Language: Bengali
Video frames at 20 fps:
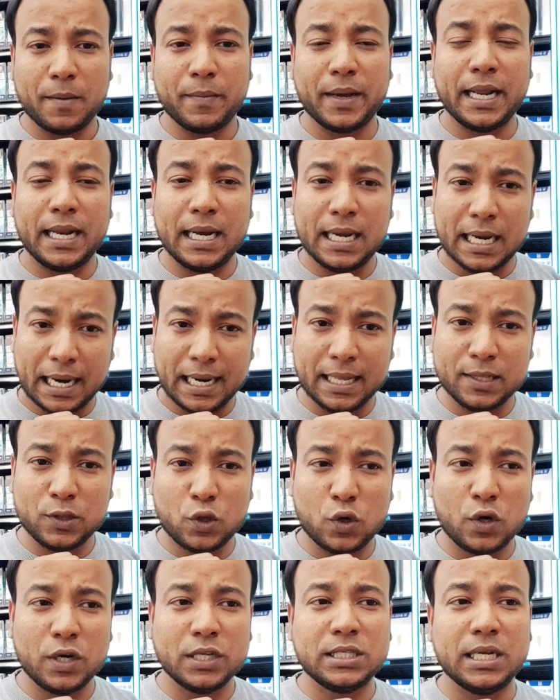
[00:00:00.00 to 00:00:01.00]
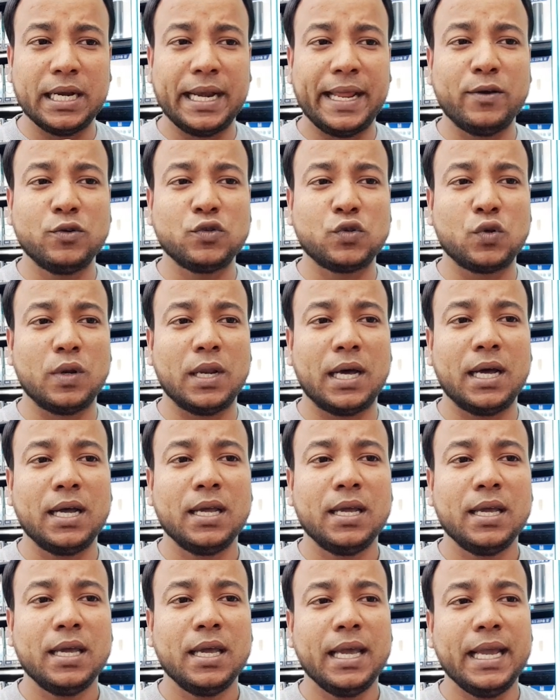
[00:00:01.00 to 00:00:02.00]
মানে নানান ধরনের যে নিউজগুলা
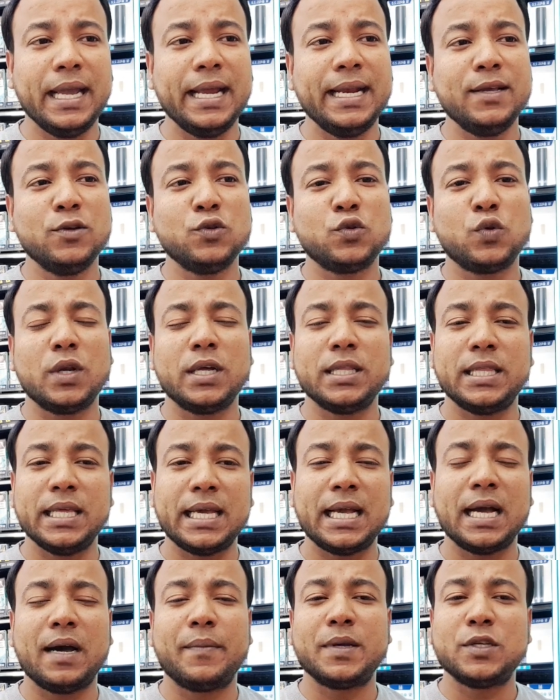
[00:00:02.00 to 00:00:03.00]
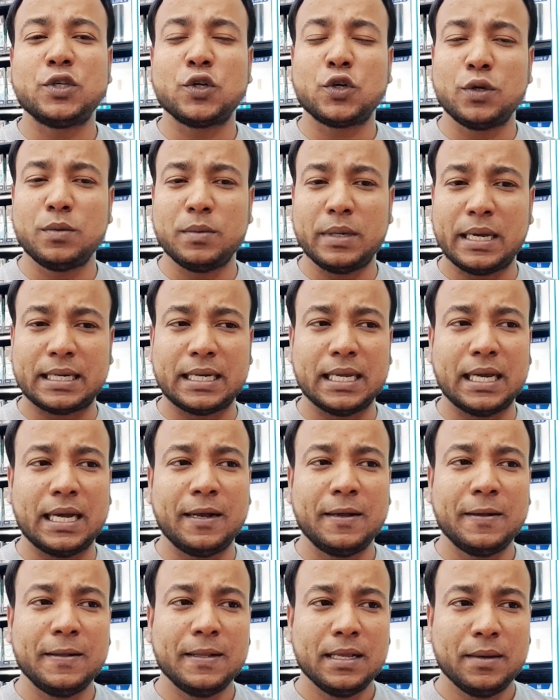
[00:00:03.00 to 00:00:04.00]
এই নিউজগুলো দেখে আমরা যখন একটা
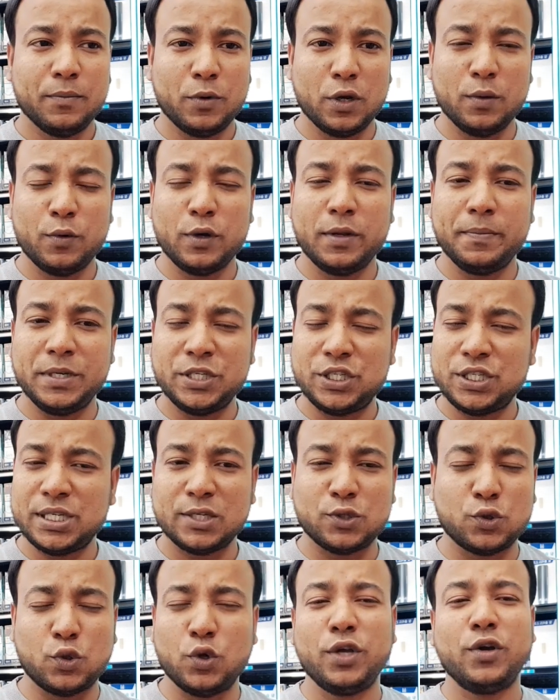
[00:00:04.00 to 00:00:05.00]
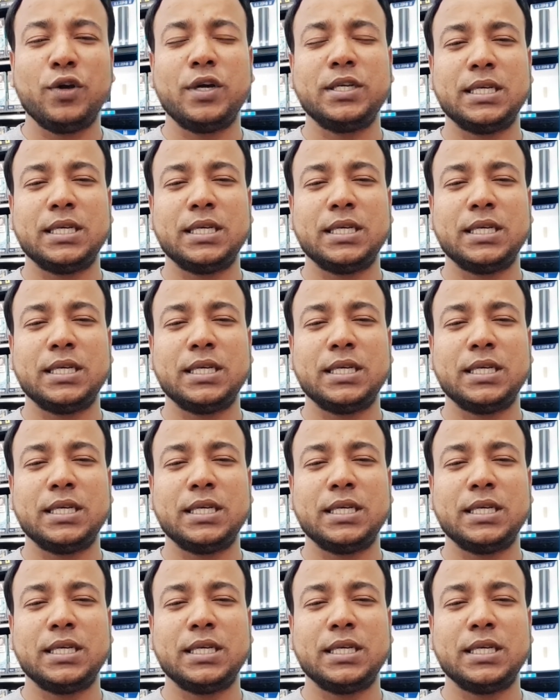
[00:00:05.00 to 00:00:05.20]
মনে মনে বিশ্বাস তৈরি হয়ে